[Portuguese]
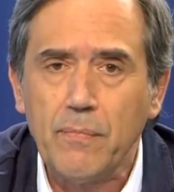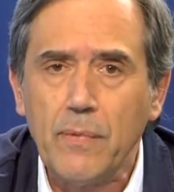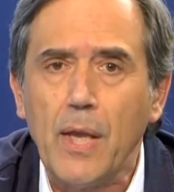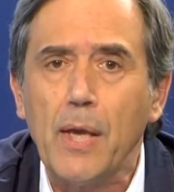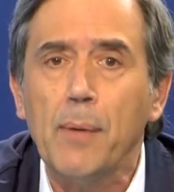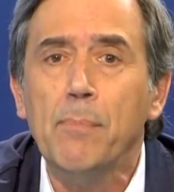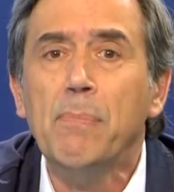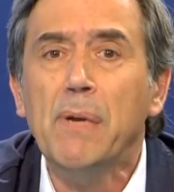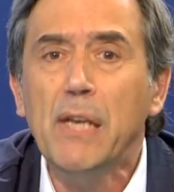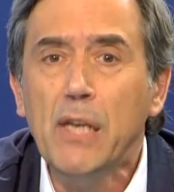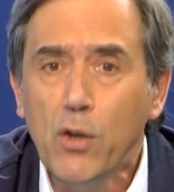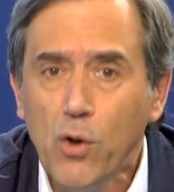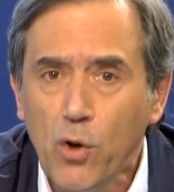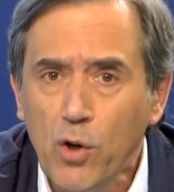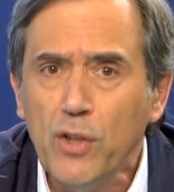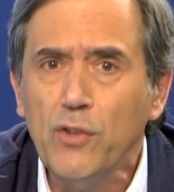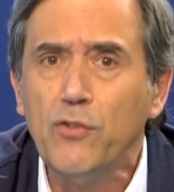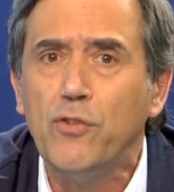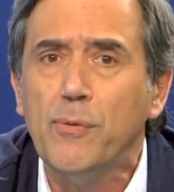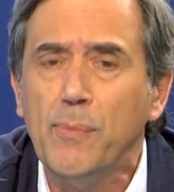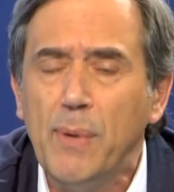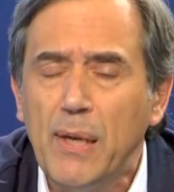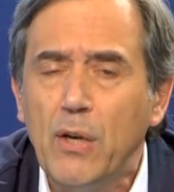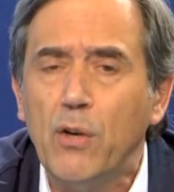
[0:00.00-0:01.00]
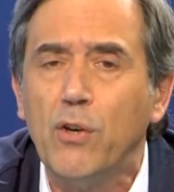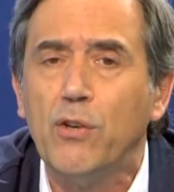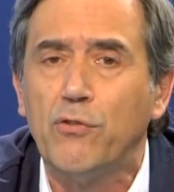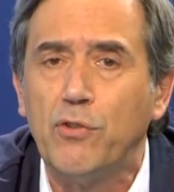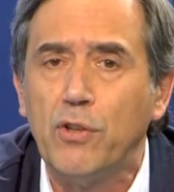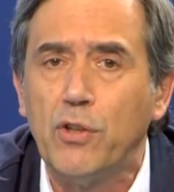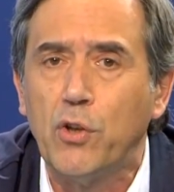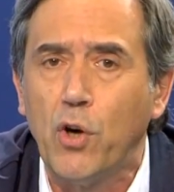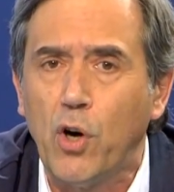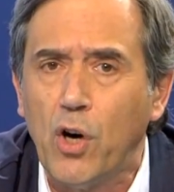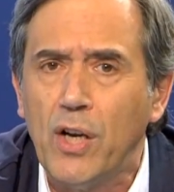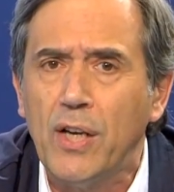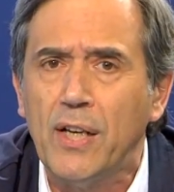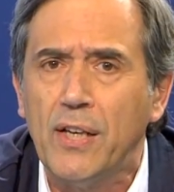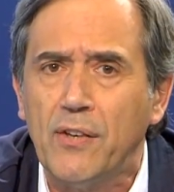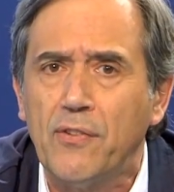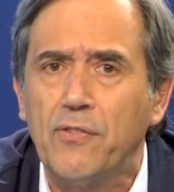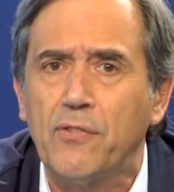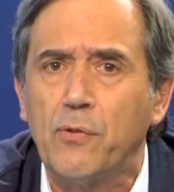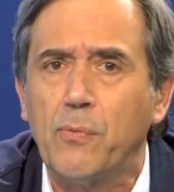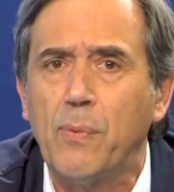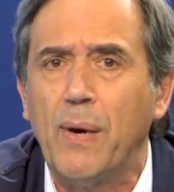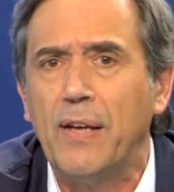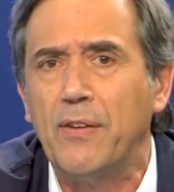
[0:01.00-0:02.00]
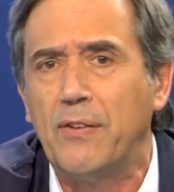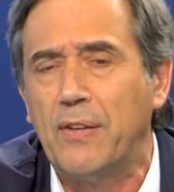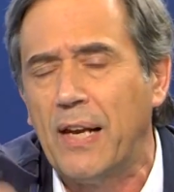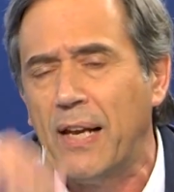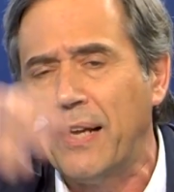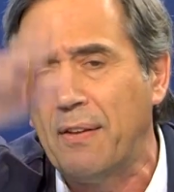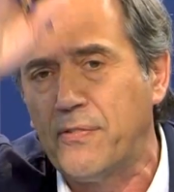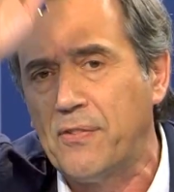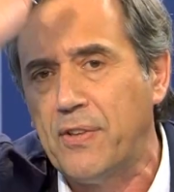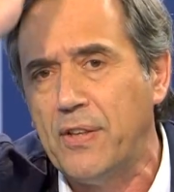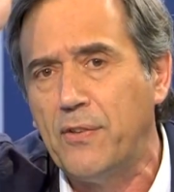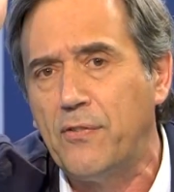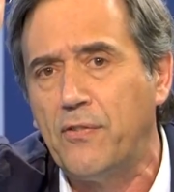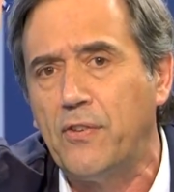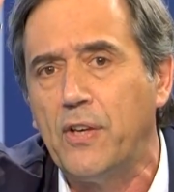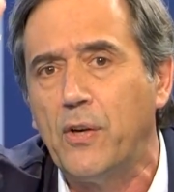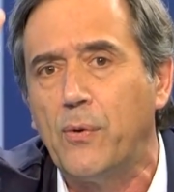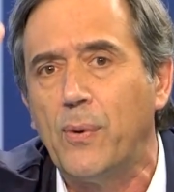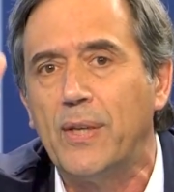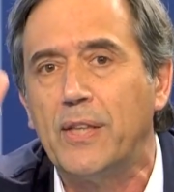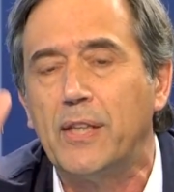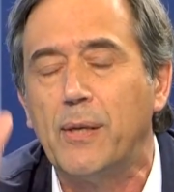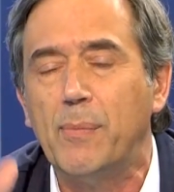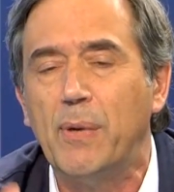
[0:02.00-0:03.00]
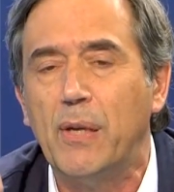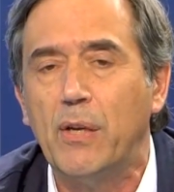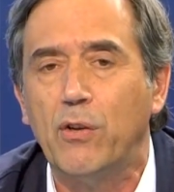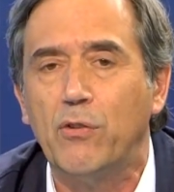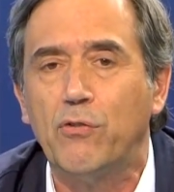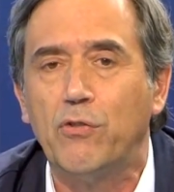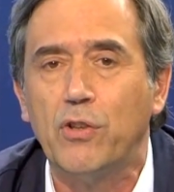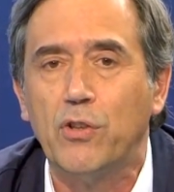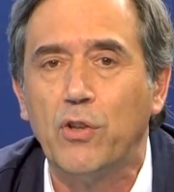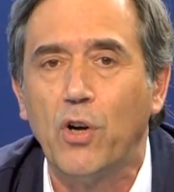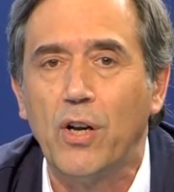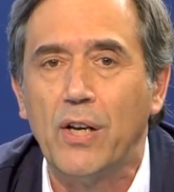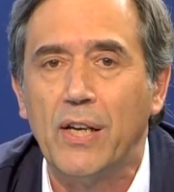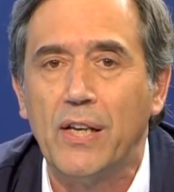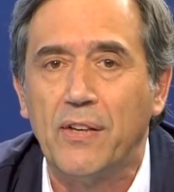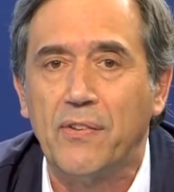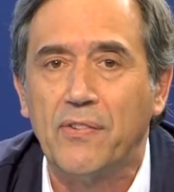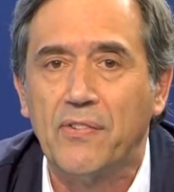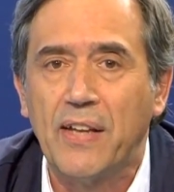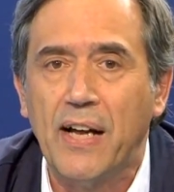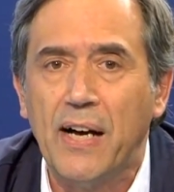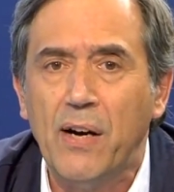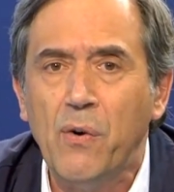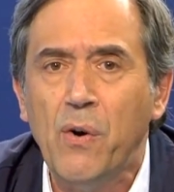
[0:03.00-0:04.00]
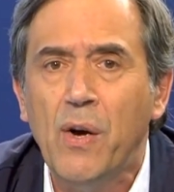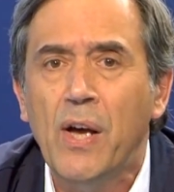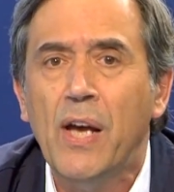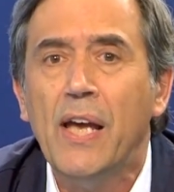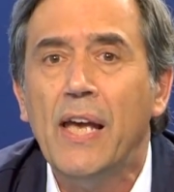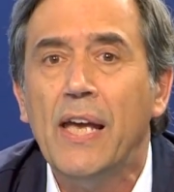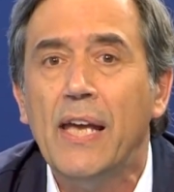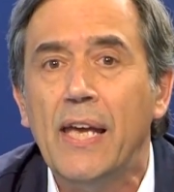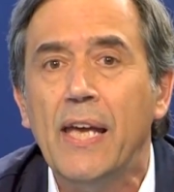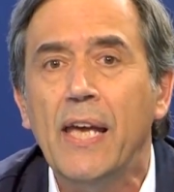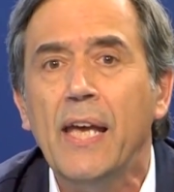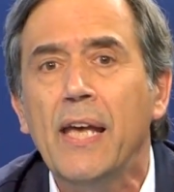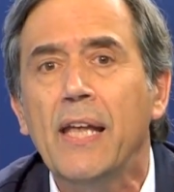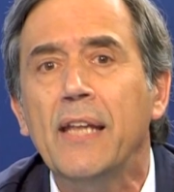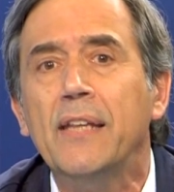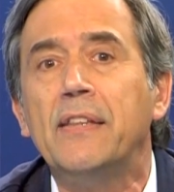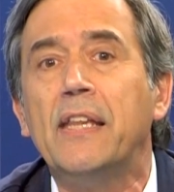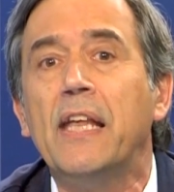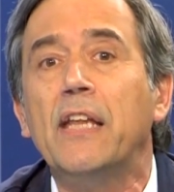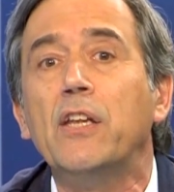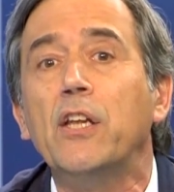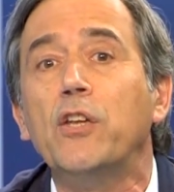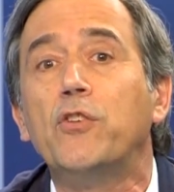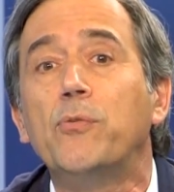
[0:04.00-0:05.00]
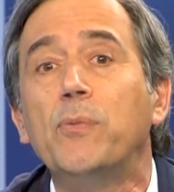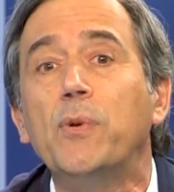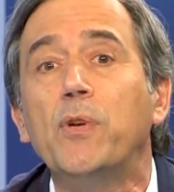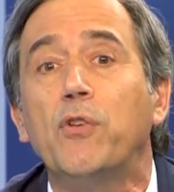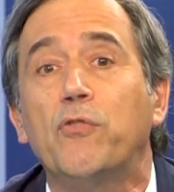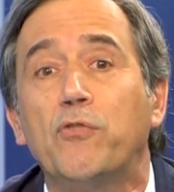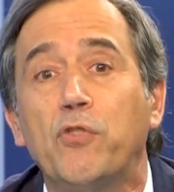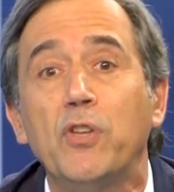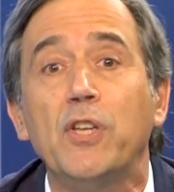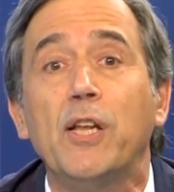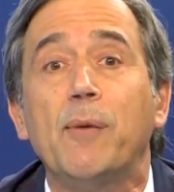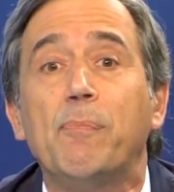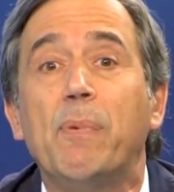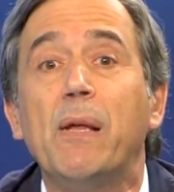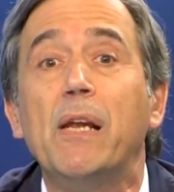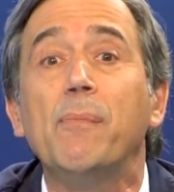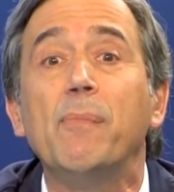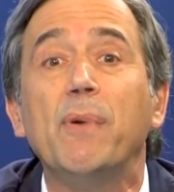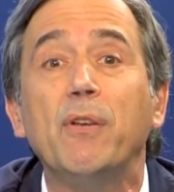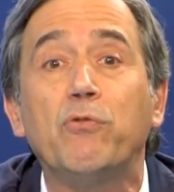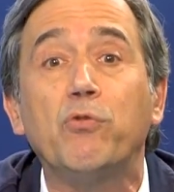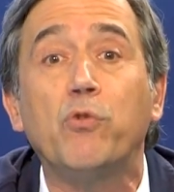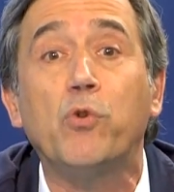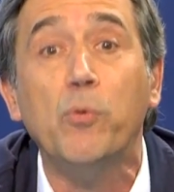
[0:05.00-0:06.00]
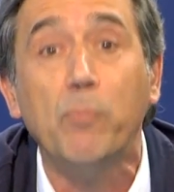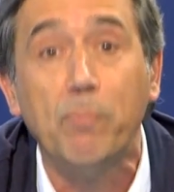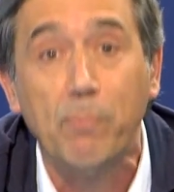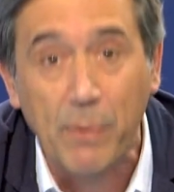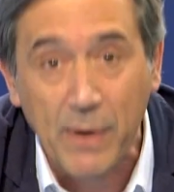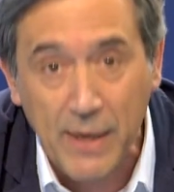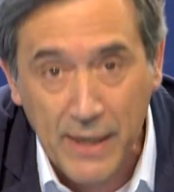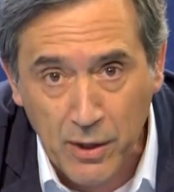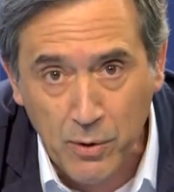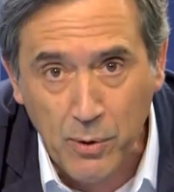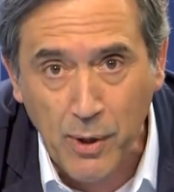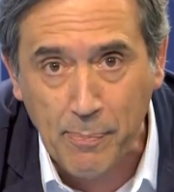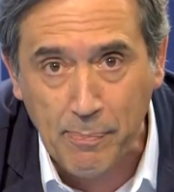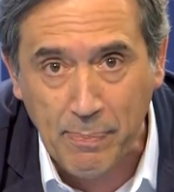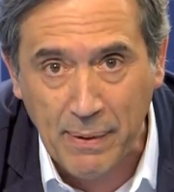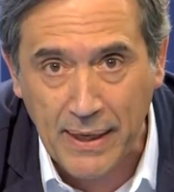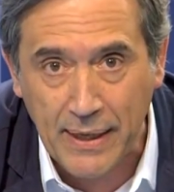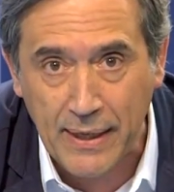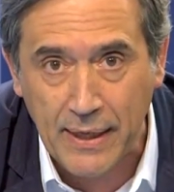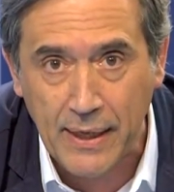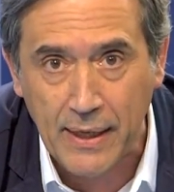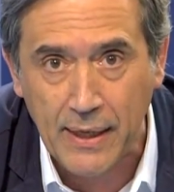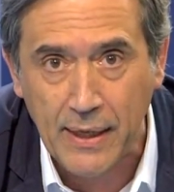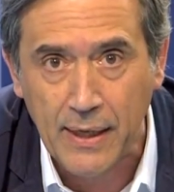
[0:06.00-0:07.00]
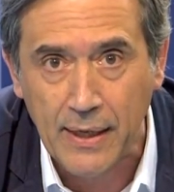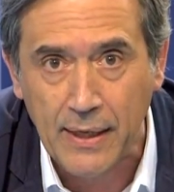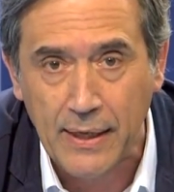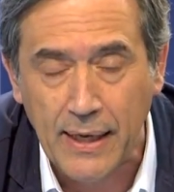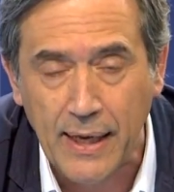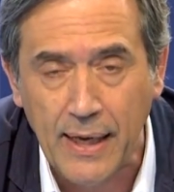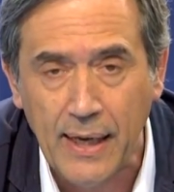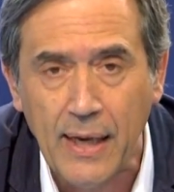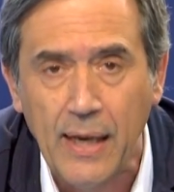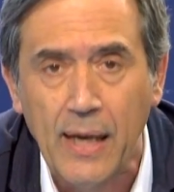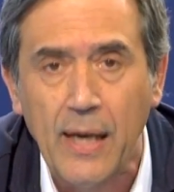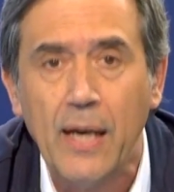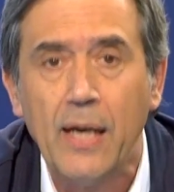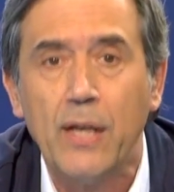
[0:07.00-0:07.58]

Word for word: milhões e milhões de dólares, quase lá 150 milhões de dólares e tal, e tendo a diminuição da pena, mas cumprindo a pena. Né?